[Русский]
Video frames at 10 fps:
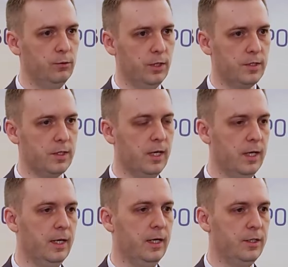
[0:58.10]
У нас
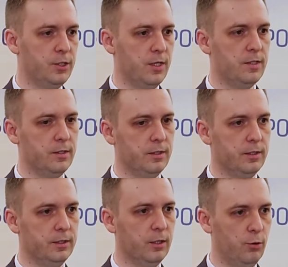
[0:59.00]
Часть
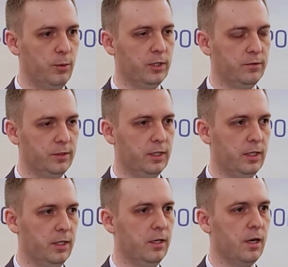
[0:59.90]
э, документов на
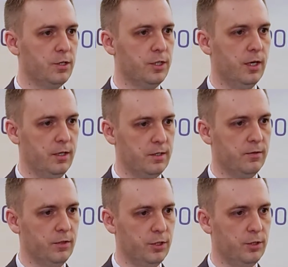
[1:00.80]
такие гаражи
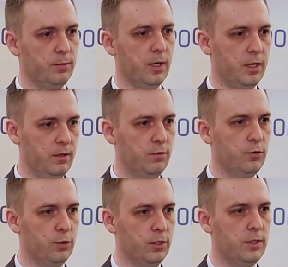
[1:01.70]
хранится в нашем архиве
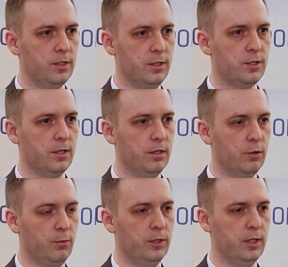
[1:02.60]
учетно-технической
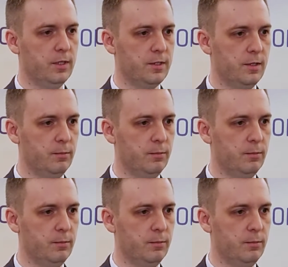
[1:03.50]
документации.